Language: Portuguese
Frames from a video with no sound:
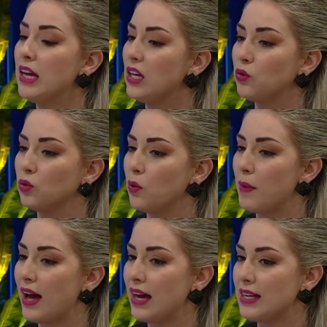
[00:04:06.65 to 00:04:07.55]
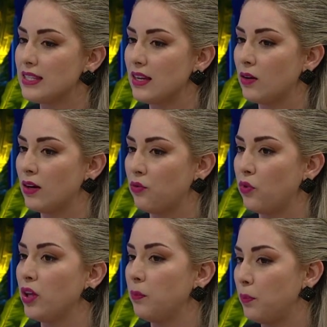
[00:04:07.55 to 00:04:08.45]
e tudo mais,
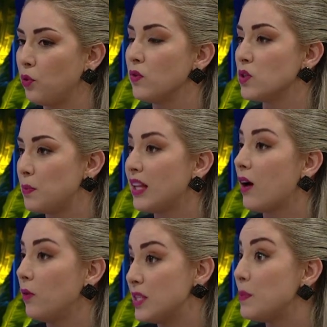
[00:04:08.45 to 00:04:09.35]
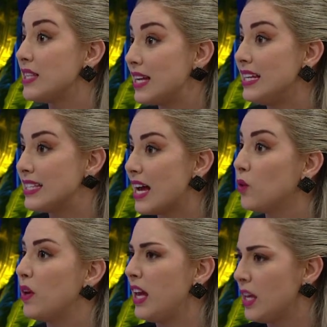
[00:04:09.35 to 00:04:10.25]
foi para um hospital especializado em